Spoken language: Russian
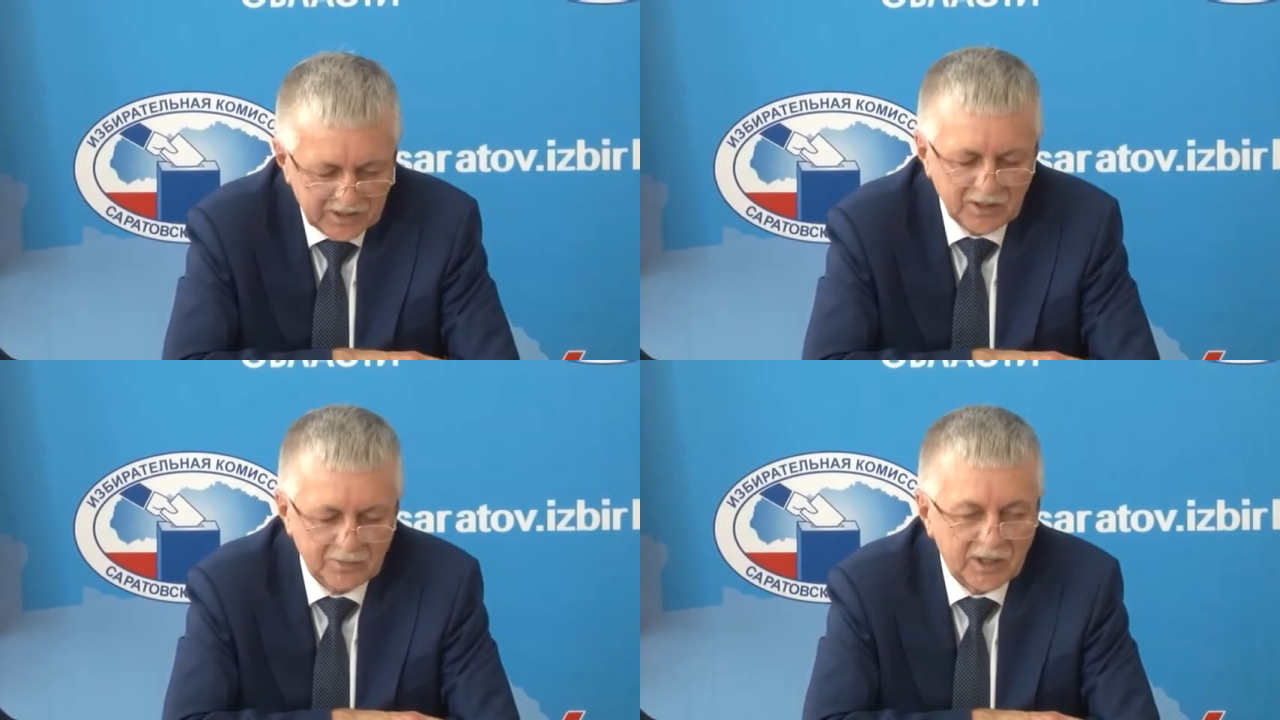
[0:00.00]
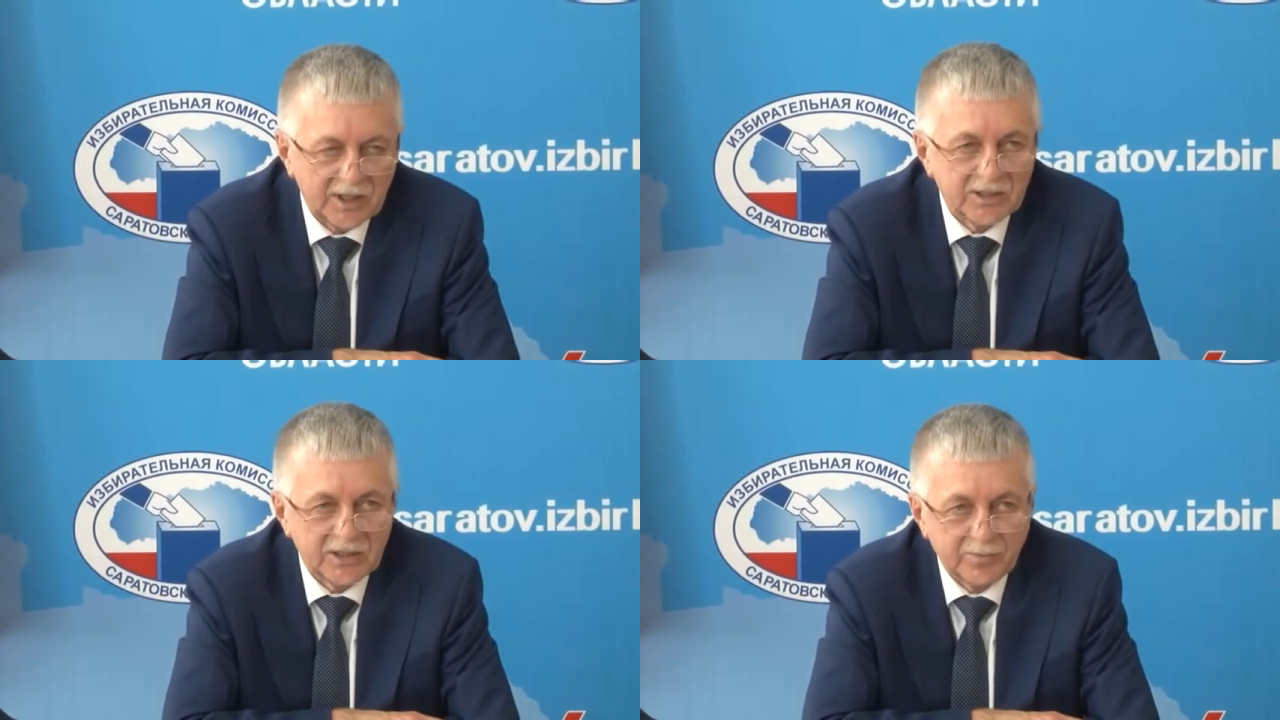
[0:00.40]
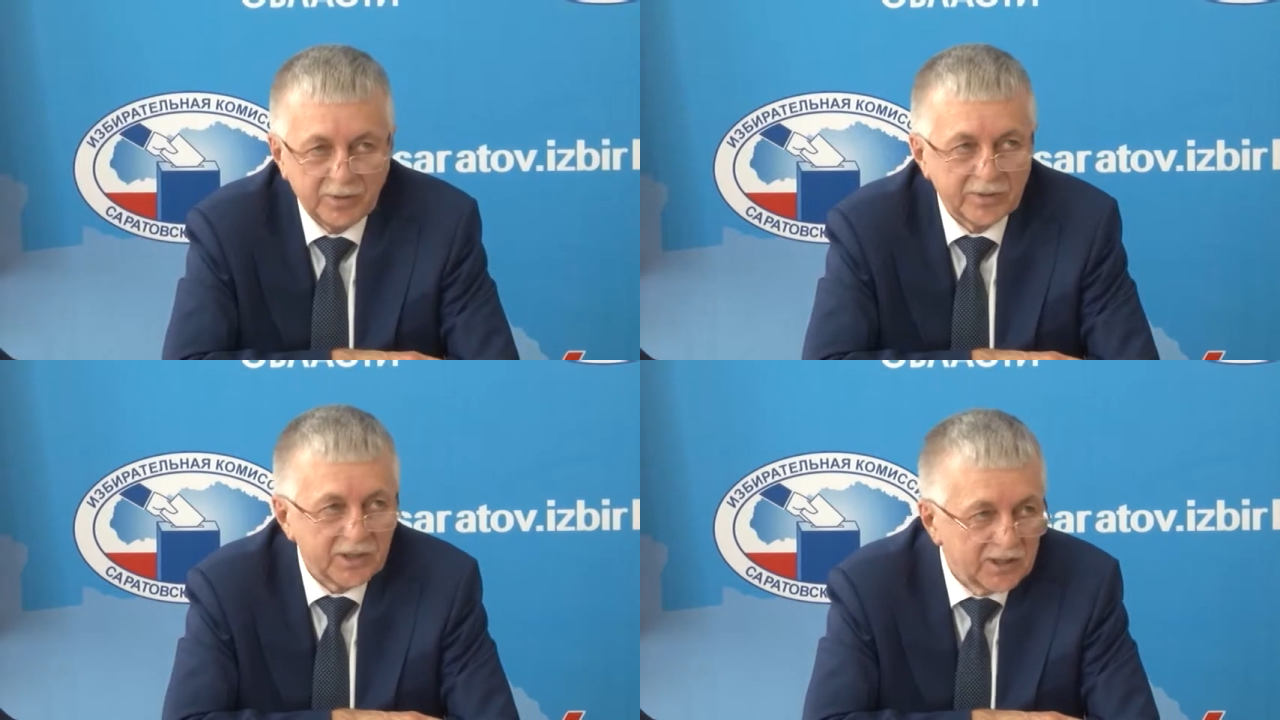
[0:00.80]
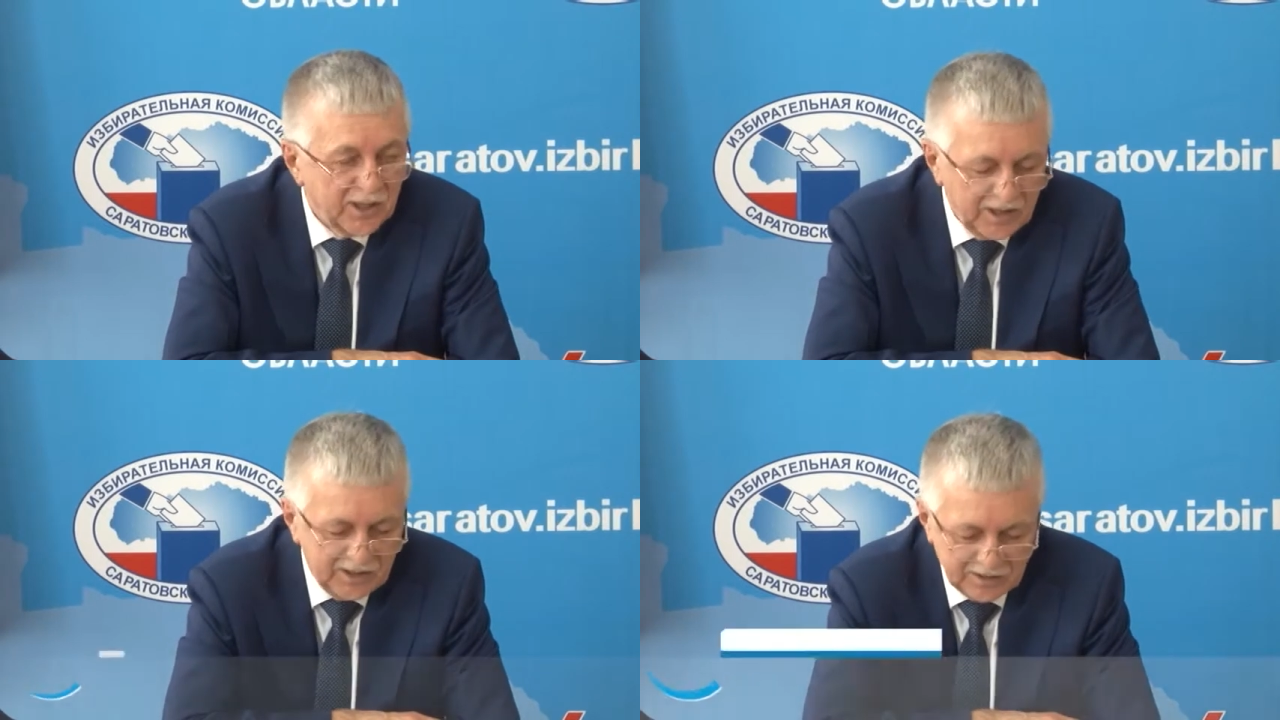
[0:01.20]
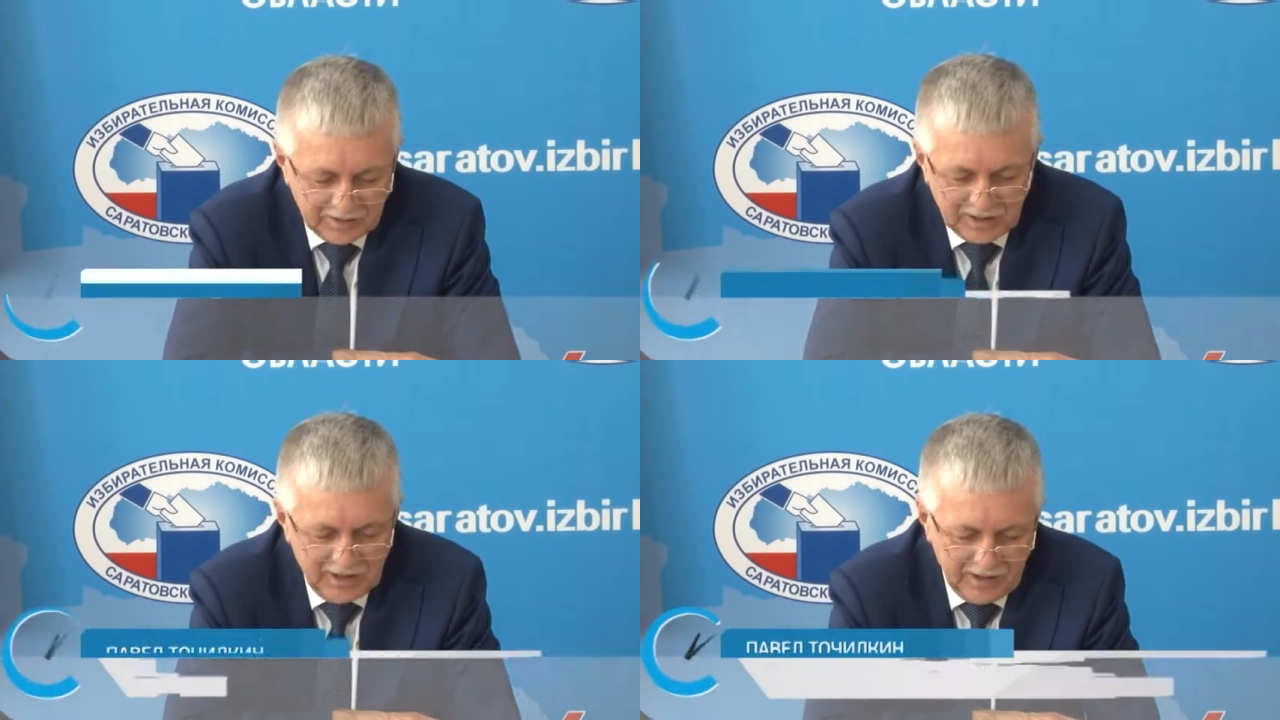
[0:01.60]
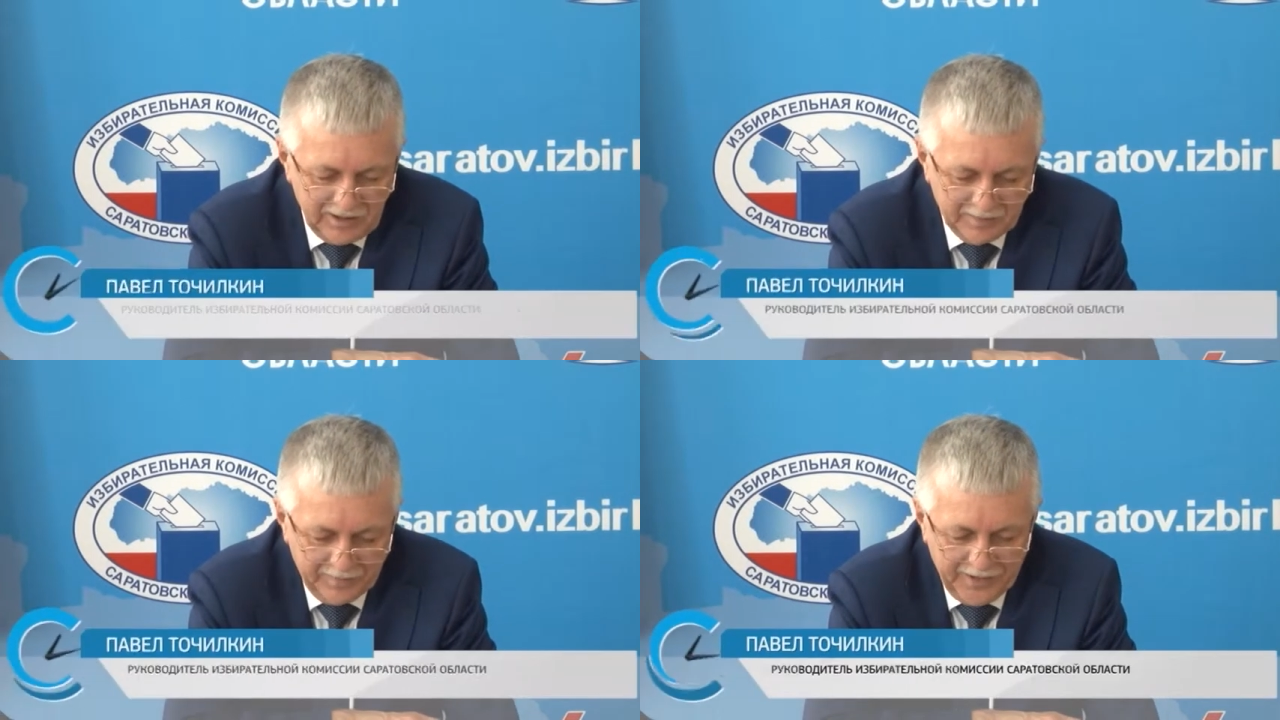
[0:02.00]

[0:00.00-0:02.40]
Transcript: целом бы хотелось поблагодарить коллеги